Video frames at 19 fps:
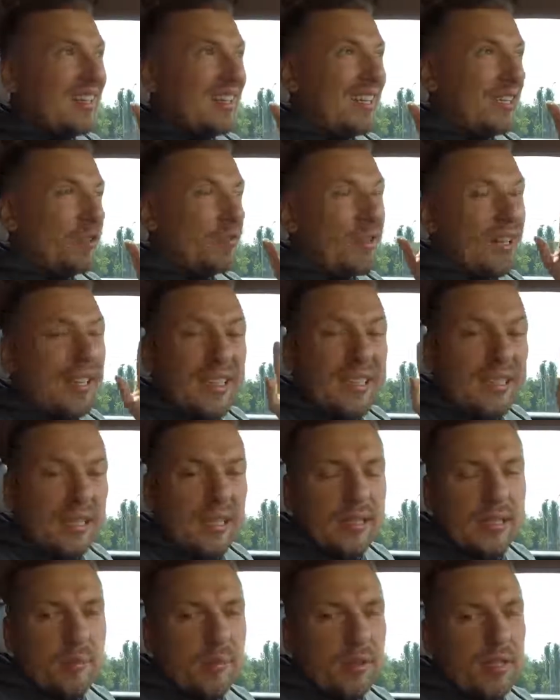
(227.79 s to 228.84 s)
которые
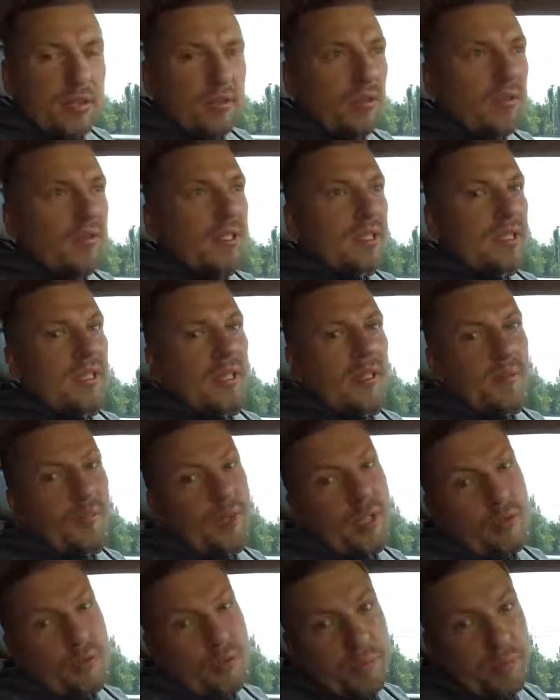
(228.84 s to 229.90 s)
недобросовестные,
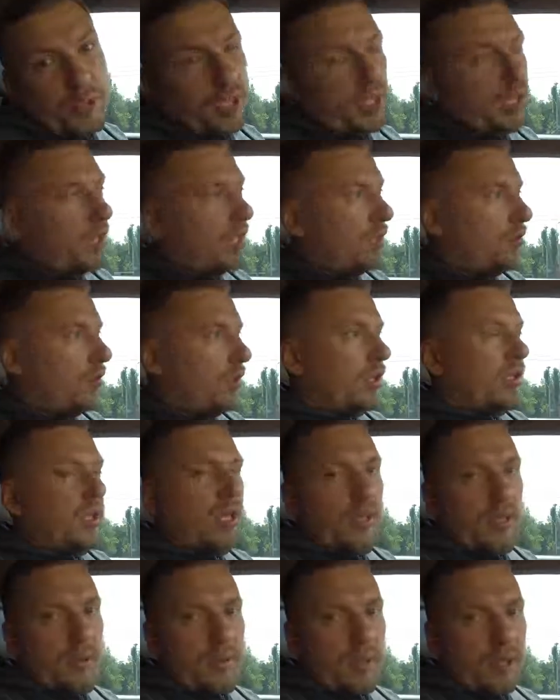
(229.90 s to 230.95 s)
перекупщики, которые на
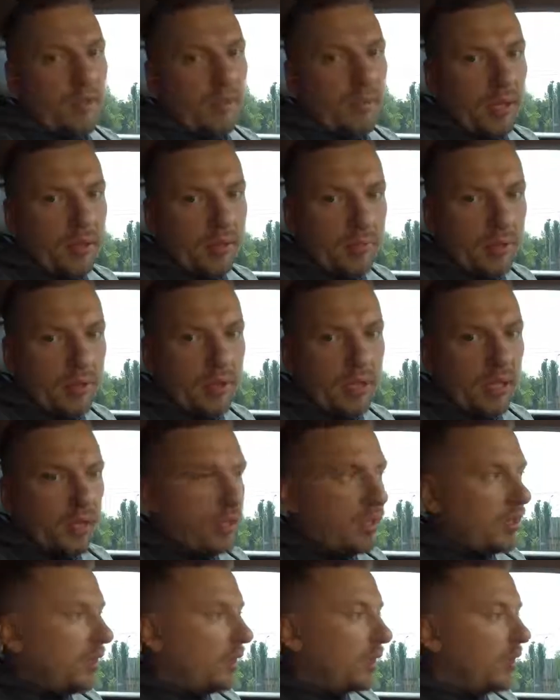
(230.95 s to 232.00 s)
этом зарабатывают, это
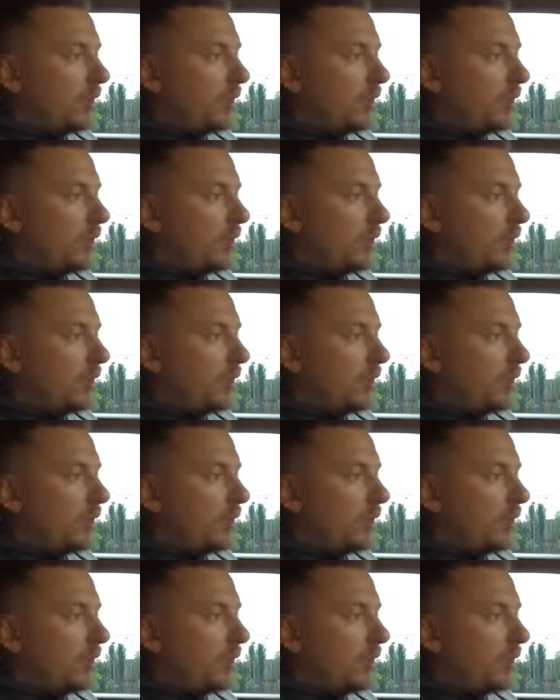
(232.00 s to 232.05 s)
их, их,